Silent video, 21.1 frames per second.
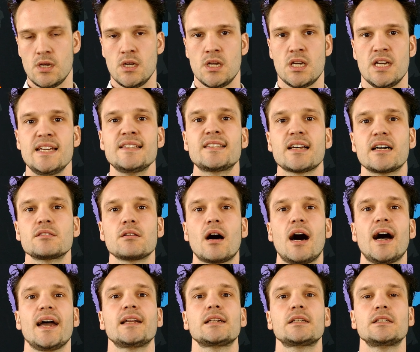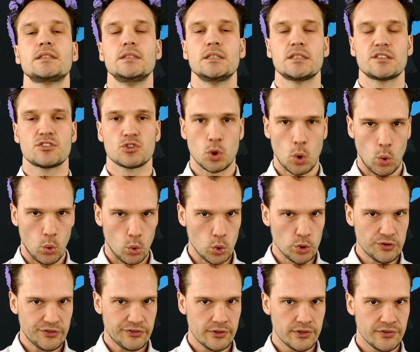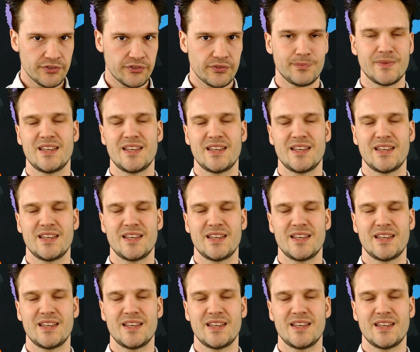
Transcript: Ist also eigentlich nichts Großes,